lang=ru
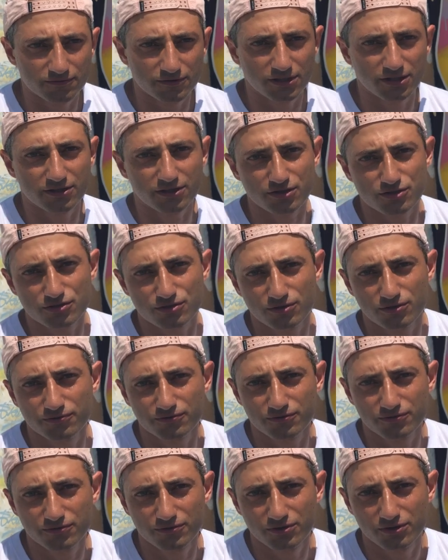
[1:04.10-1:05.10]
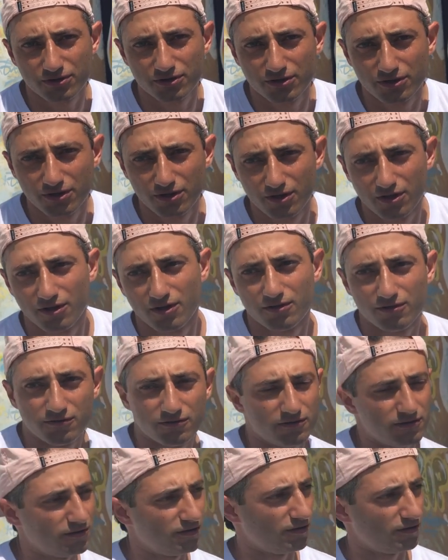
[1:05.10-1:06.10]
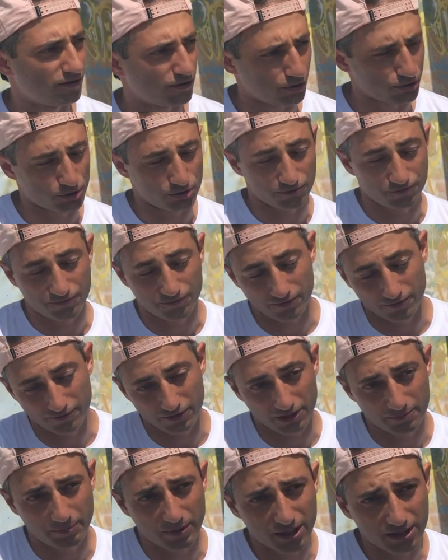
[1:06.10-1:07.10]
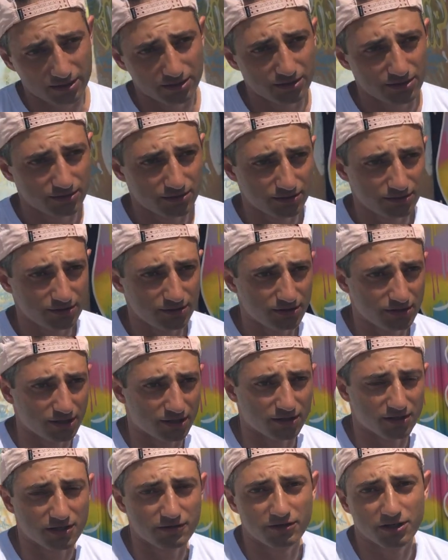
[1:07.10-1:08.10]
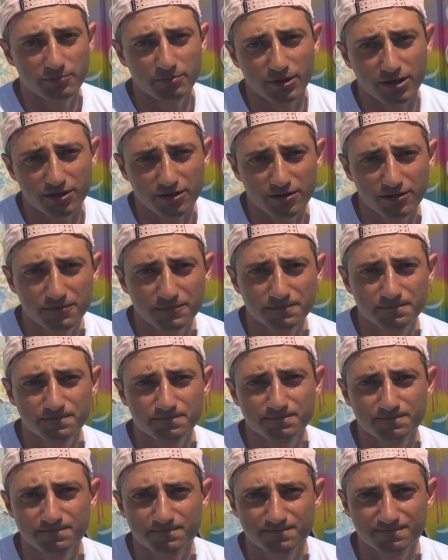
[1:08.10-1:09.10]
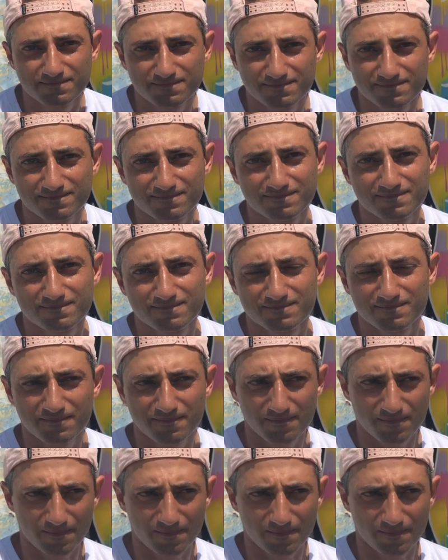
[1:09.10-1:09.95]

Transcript: Вейк Ростов, э, Ростов вейк-парк и Каррера вейк-парк. С чего все,